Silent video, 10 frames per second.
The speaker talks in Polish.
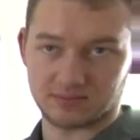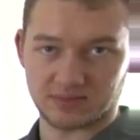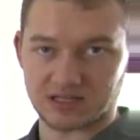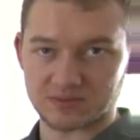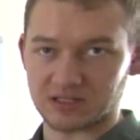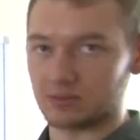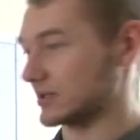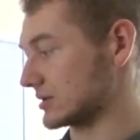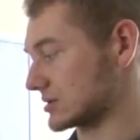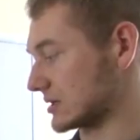Teraz
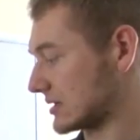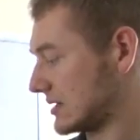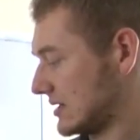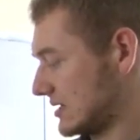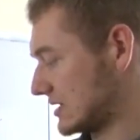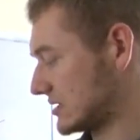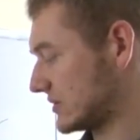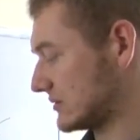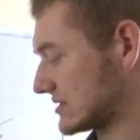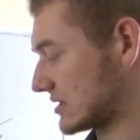matematycznie. 1
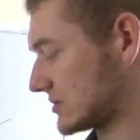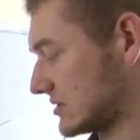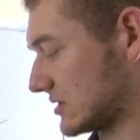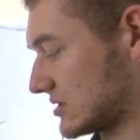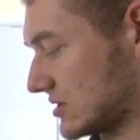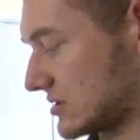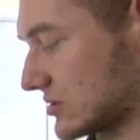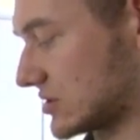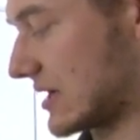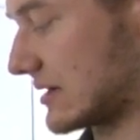minus
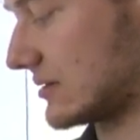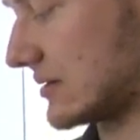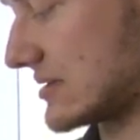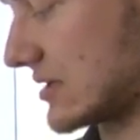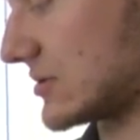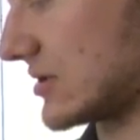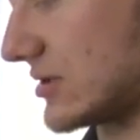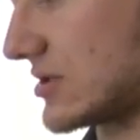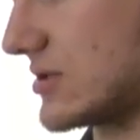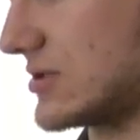0,64 to jest
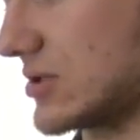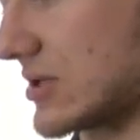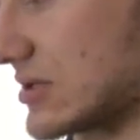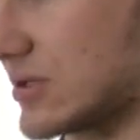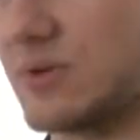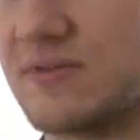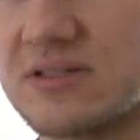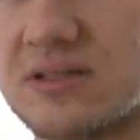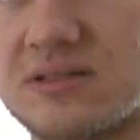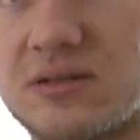0,36.
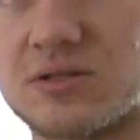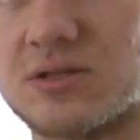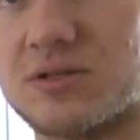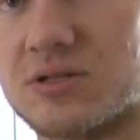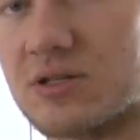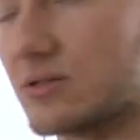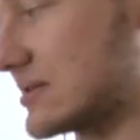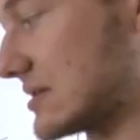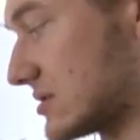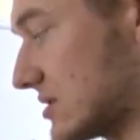Pierwiastek 0,36 to
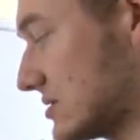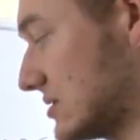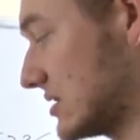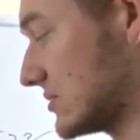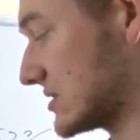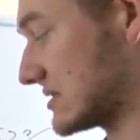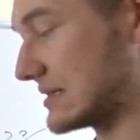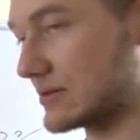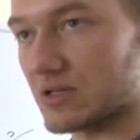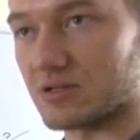jest 0,6, 1 przez
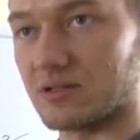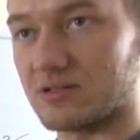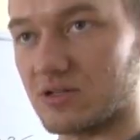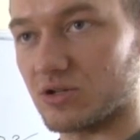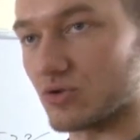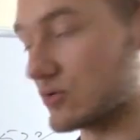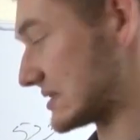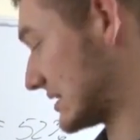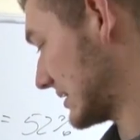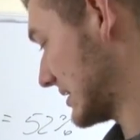0,6 to jest 10
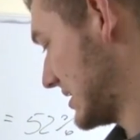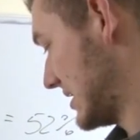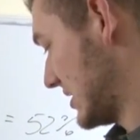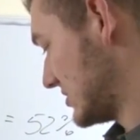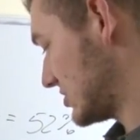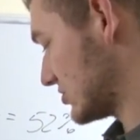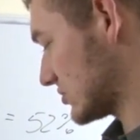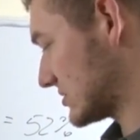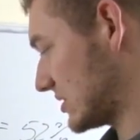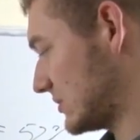szóstych, 10
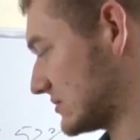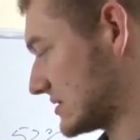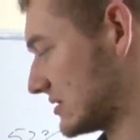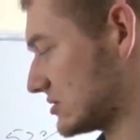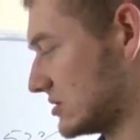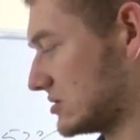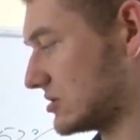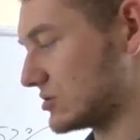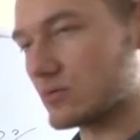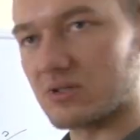szóstych minus 1, czyli
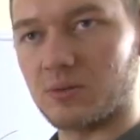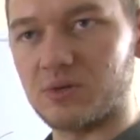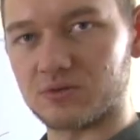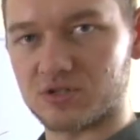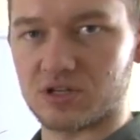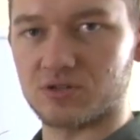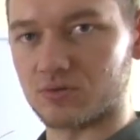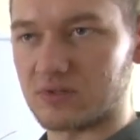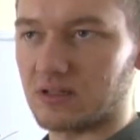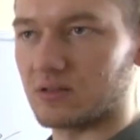10 szóstych minus 6
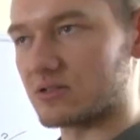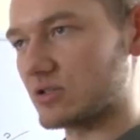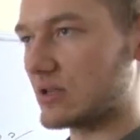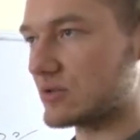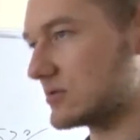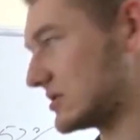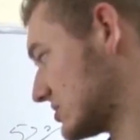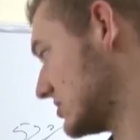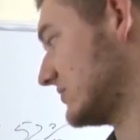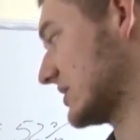szóstych to jest 4 szóste,
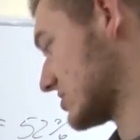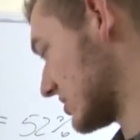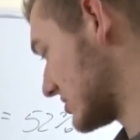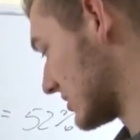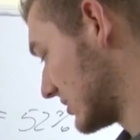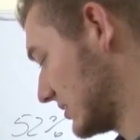czyli 2 trzecie.